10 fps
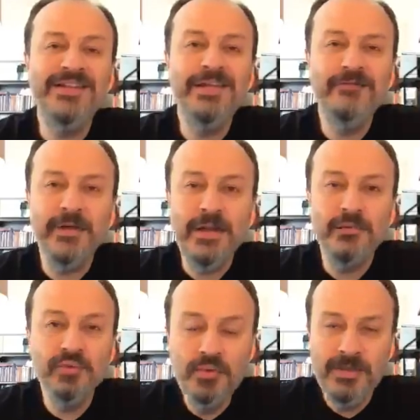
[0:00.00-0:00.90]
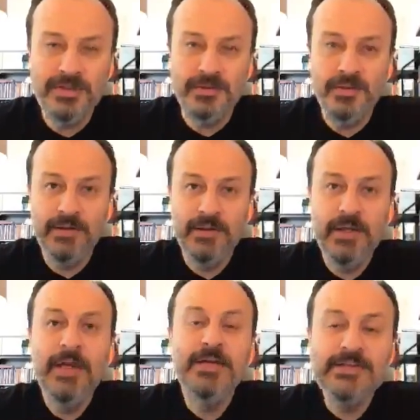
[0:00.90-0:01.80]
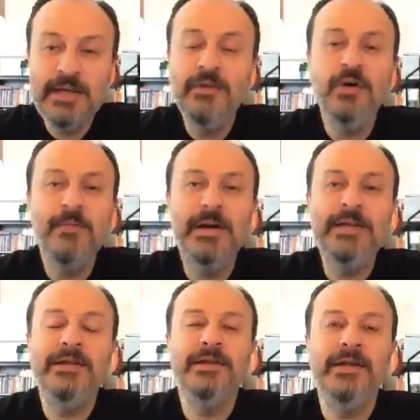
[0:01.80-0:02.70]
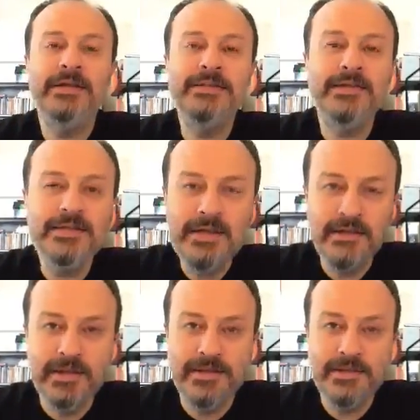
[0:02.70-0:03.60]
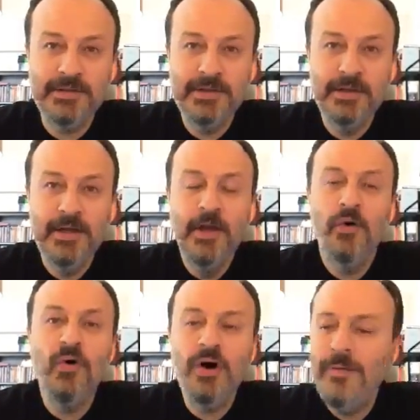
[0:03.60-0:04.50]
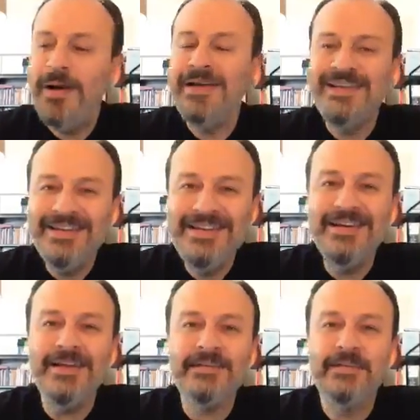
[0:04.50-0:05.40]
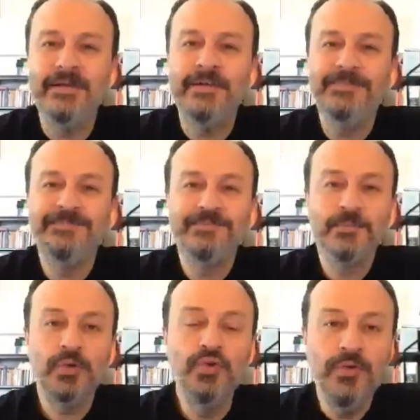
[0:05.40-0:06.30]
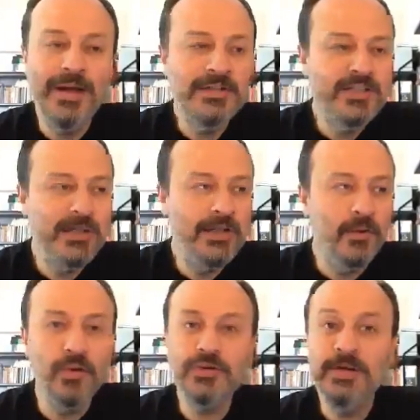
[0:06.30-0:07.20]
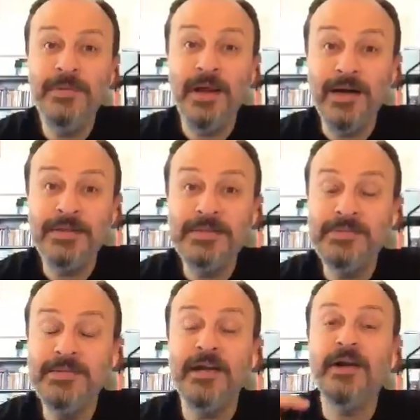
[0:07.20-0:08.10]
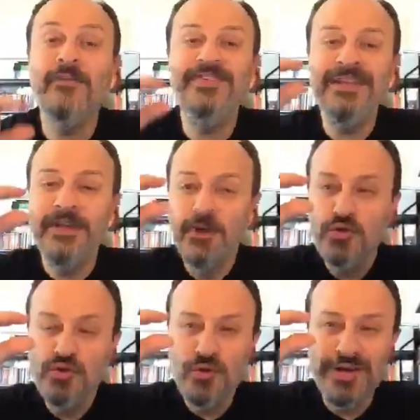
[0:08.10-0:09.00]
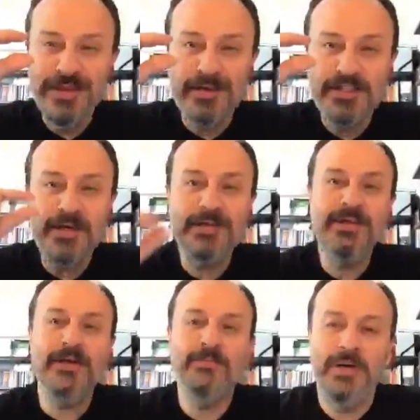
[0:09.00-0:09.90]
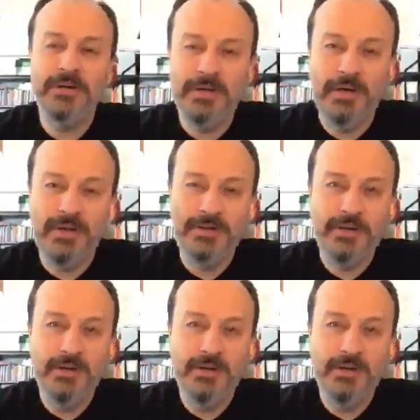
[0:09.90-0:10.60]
dik falan durmadın. Sen o haberlerin arkasına saklandın. O haberlerin yarattığı güvenceli ortamın arkasından kafanı şu kadar çıkartarak baktın hayata.